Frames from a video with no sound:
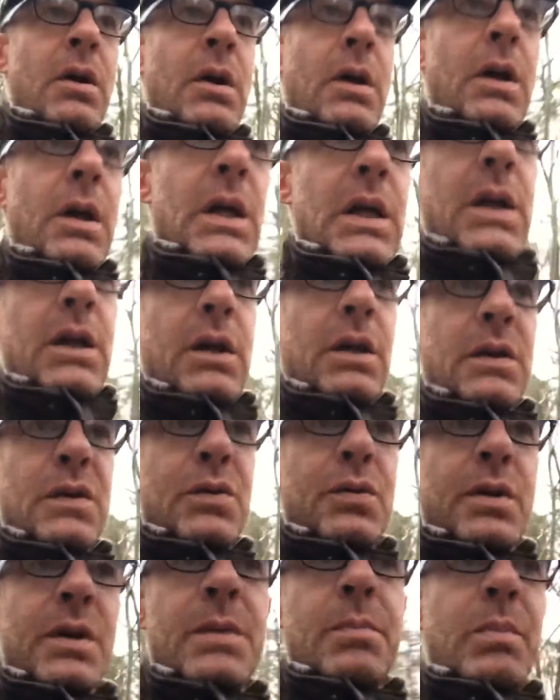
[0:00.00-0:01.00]
Et je
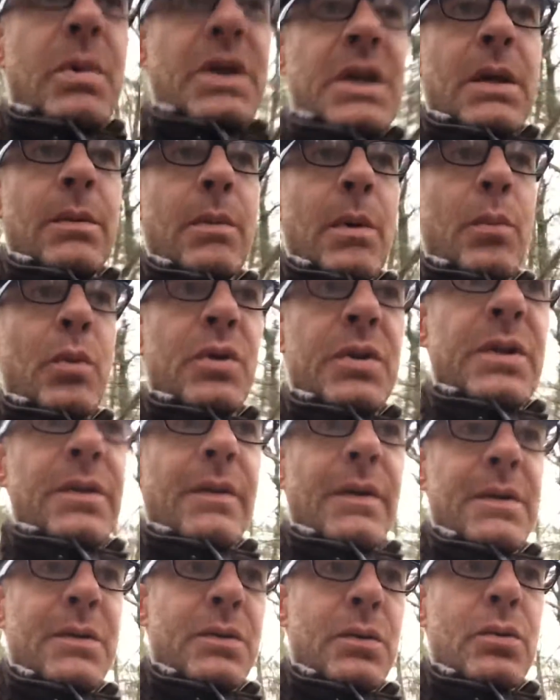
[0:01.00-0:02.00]
lui ai expliqué ma
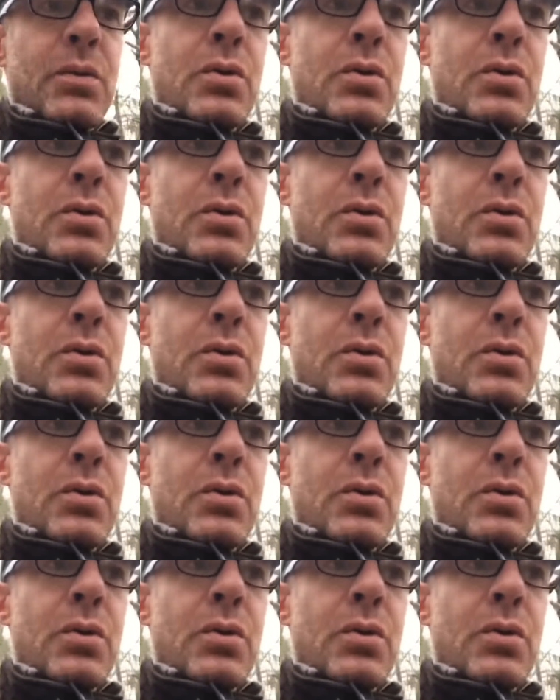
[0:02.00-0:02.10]
motivation,